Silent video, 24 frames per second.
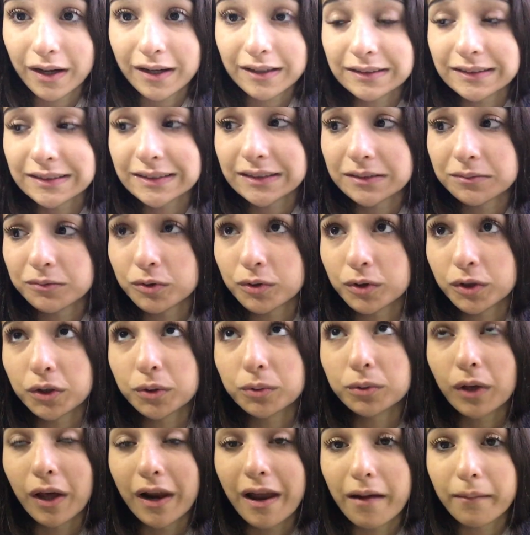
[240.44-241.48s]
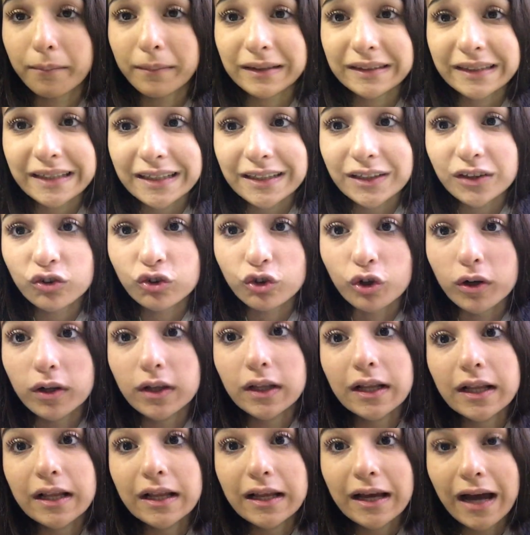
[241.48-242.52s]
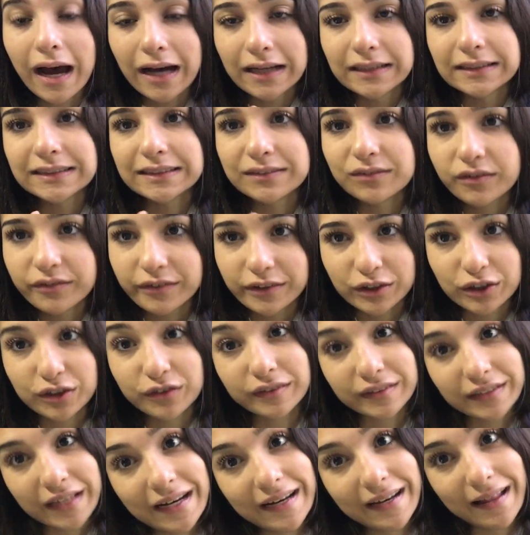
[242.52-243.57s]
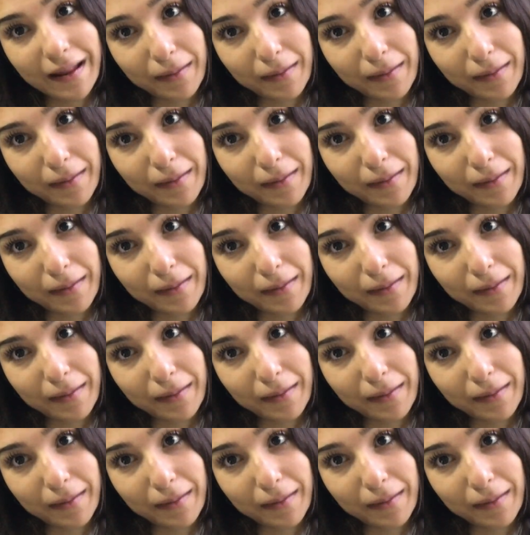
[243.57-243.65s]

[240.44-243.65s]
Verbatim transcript: un attimo, chiudo l'armadietto, anzi vi faccio vedere